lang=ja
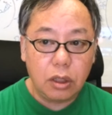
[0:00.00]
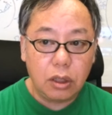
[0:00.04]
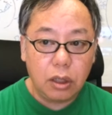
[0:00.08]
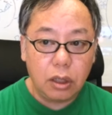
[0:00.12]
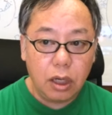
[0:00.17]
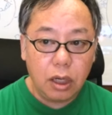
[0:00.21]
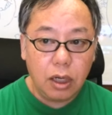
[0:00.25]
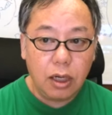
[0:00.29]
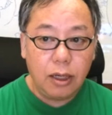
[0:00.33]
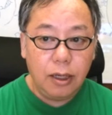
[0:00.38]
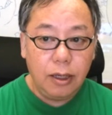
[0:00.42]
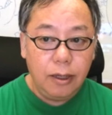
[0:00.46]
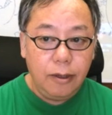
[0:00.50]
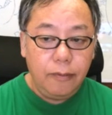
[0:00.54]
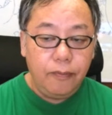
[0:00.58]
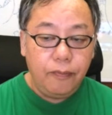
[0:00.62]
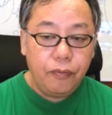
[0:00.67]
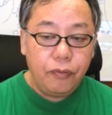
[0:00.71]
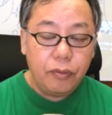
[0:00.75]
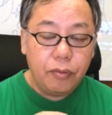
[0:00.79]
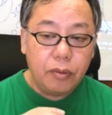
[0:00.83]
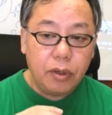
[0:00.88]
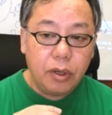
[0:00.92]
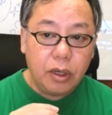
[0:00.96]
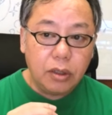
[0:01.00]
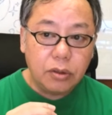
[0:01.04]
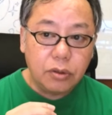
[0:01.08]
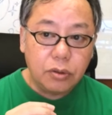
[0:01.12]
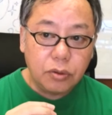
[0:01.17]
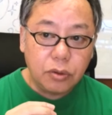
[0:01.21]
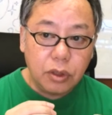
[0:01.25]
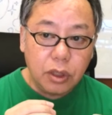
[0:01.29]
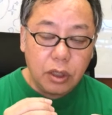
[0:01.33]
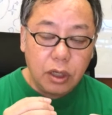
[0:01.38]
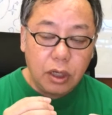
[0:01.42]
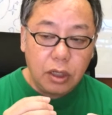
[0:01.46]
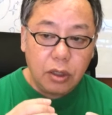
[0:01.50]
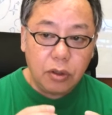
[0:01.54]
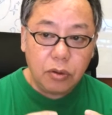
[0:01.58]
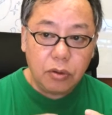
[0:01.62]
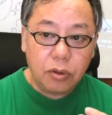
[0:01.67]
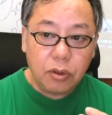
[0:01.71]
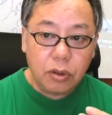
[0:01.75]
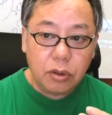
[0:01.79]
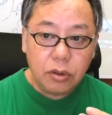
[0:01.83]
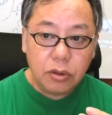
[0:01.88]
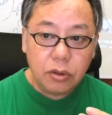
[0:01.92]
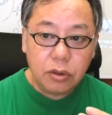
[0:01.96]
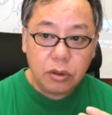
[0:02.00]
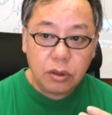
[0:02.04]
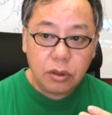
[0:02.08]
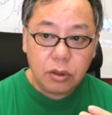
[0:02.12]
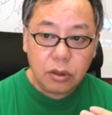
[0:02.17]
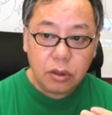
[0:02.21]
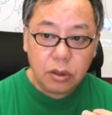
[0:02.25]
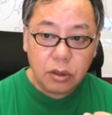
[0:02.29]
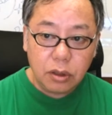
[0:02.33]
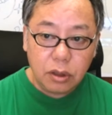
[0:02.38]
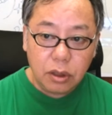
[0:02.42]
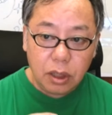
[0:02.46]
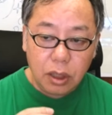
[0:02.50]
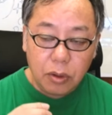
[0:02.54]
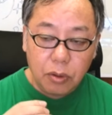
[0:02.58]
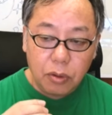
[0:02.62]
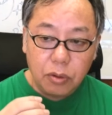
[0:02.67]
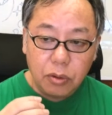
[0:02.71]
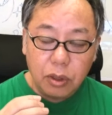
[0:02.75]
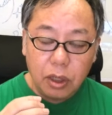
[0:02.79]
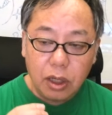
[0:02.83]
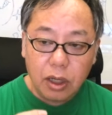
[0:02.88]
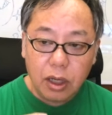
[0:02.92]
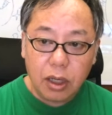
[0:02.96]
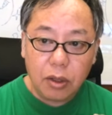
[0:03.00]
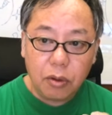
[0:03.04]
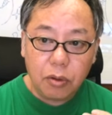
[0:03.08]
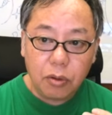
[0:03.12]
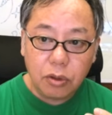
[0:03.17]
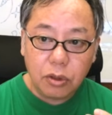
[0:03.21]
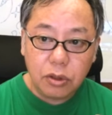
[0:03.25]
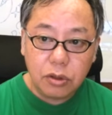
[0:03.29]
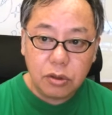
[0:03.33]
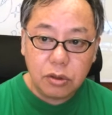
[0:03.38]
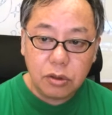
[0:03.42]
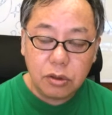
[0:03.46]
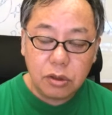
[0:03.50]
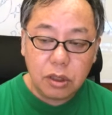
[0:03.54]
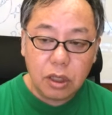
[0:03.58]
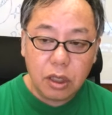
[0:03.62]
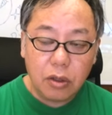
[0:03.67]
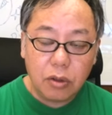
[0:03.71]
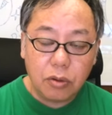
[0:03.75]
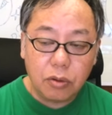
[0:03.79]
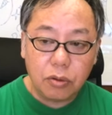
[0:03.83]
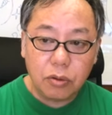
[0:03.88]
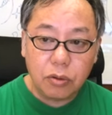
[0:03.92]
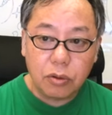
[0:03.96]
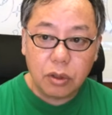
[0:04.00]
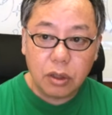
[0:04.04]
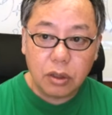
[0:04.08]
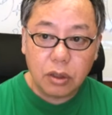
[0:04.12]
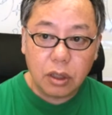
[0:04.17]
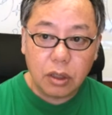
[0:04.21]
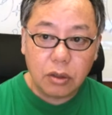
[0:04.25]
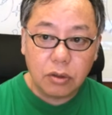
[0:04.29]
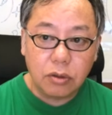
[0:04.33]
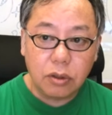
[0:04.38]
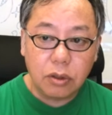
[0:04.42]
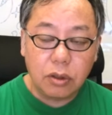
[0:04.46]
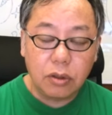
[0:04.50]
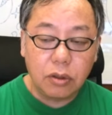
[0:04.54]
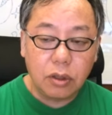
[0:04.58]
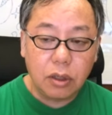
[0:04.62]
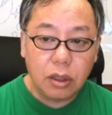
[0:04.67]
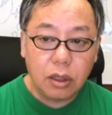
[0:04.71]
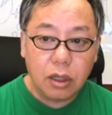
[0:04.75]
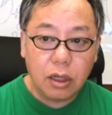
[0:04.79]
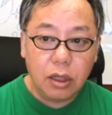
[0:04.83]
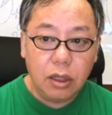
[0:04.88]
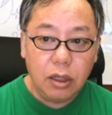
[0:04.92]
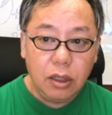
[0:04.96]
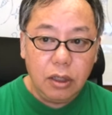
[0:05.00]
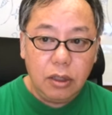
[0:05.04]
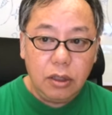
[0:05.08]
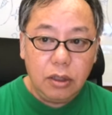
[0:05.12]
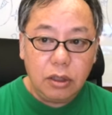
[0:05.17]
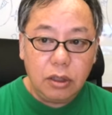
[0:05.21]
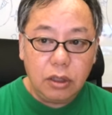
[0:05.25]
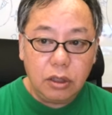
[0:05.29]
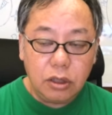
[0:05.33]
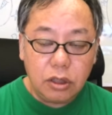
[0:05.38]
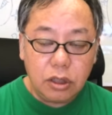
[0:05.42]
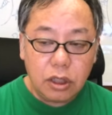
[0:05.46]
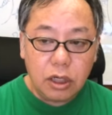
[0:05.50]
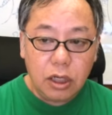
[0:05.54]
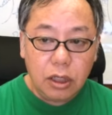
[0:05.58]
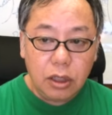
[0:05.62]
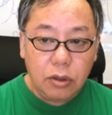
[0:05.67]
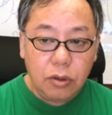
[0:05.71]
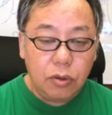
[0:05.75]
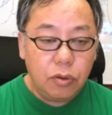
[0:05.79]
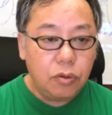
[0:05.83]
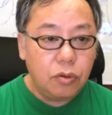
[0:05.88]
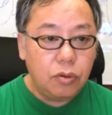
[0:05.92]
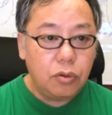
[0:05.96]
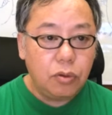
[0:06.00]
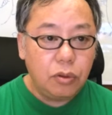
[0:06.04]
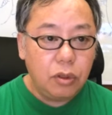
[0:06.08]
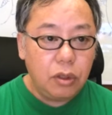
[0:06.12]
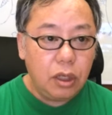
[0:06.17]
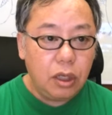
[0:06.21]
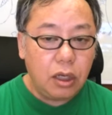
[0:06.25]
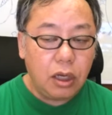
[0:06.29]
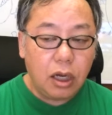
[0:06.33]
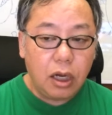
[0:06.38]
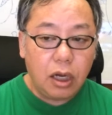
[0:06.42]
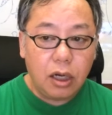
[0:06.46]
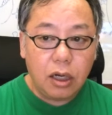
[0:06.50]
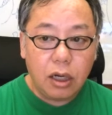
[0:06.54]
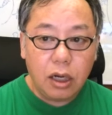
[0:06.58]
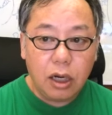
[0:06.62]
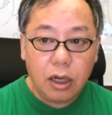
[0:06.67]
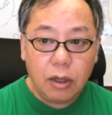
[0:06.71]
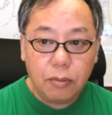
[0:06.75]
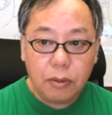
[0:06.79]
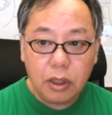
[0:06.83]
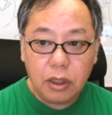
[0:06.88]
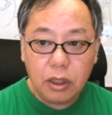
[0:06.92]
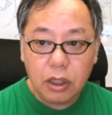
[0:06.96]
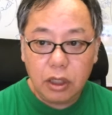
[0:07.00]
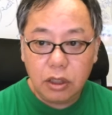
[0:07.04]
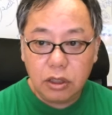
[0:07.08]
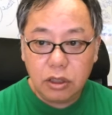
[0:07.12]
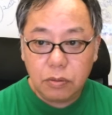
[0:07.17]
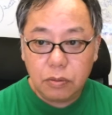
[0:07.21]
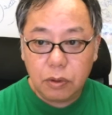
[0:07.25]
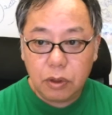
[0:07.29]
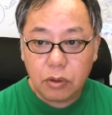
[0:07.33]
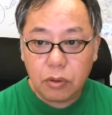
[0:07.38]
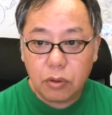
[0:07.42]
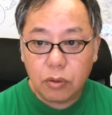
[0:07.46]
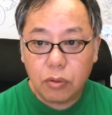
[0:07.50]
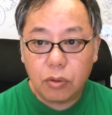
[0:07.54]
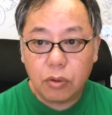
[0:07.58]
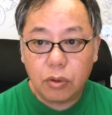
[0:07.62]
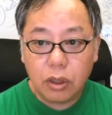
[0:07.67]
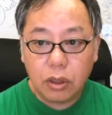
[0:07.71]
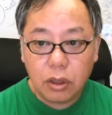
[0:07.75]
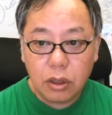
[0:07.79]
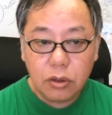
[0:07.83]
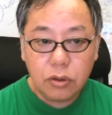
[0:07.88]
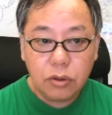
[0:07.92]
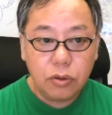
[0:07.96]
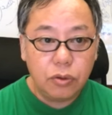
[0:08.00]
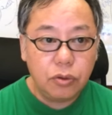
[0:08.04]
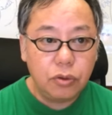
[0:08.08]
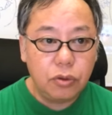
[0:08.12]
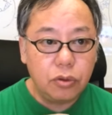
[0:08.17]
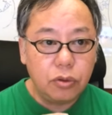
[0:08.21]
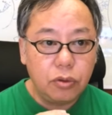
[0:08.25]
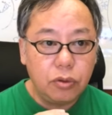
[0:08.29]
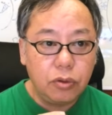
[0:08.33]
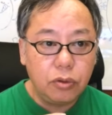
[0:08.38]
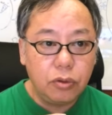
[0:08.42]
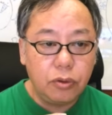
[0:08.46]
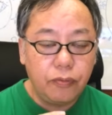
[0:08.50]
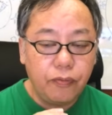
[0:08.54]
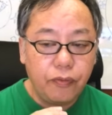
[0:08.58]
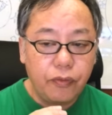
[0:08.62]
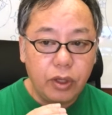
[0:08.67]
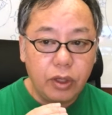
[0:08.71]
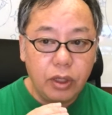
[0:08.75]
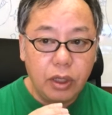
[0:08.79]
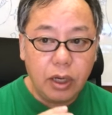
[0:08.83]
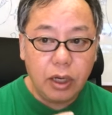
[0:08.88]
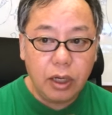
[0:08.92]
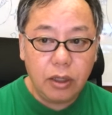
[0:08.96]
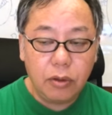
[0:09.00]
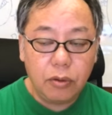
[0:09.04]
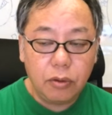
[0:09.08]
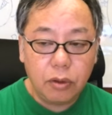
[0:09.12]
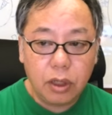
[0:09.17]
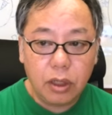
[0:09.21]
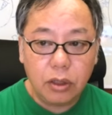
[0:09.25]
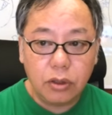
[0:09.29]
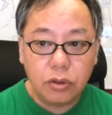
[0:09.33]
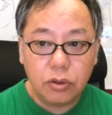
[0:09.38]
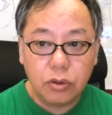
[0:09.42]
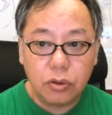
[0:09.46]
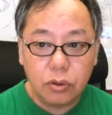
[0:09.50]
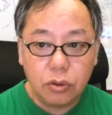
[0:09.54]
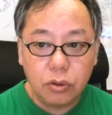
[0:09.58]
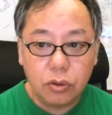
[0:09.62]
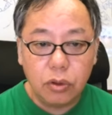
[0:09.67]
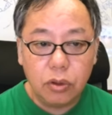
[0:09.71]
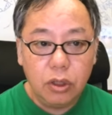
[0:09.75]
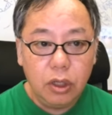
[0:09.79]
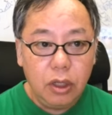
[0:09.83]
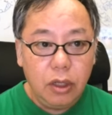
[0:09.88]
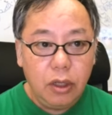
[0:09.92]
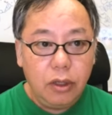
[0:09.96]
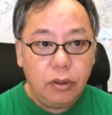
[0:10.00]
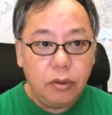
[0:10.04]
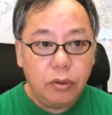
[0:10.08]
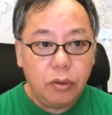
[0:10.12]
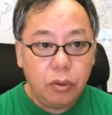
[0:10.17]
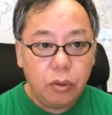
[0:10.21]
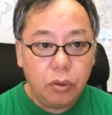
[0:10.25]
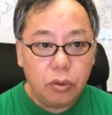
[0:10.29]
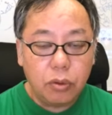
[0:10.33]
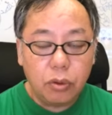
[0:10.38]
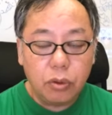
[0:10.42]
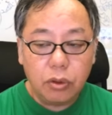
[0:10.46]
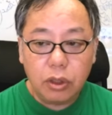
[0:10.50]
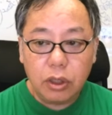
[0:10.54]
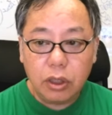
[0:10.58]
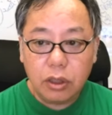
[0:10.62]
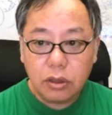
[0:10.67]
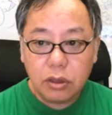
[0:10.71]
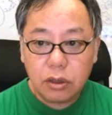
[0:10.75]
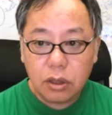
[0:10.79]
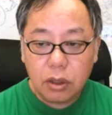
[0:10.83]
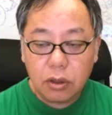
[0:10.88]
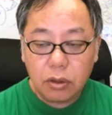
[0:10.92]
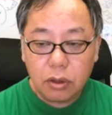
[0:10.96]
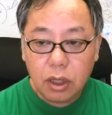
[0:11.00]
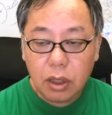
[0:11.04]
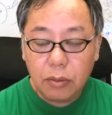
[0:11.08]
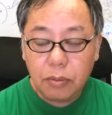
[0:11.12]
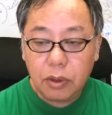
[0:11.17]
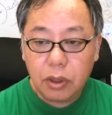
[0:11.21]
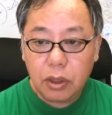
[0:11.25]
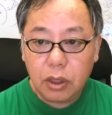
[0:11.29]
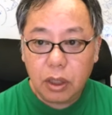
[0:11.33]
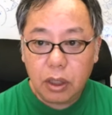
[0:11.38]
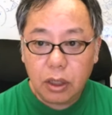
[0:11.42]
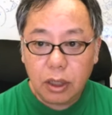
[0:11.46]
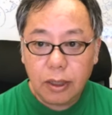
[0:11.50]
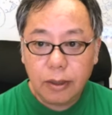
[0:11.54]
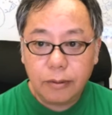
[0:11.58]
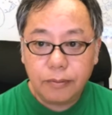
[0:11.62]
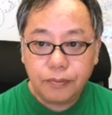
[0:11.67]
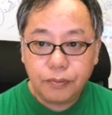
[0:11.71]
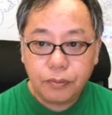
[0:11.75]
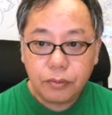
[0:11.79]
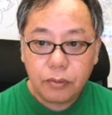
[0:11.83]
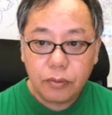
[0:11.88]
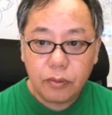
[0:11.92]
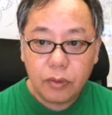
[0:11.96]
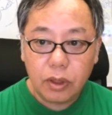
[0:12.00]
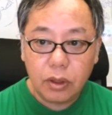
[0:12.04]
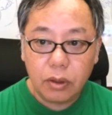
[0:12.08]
たら、まあ、その怒りを、で、お互いこう傷つけ合うことがなくなるから、いいんじゃないっていうことで、アンガーマネージメントとかね、そういうこう、怒りの感情をどう取り扱うかみたいな、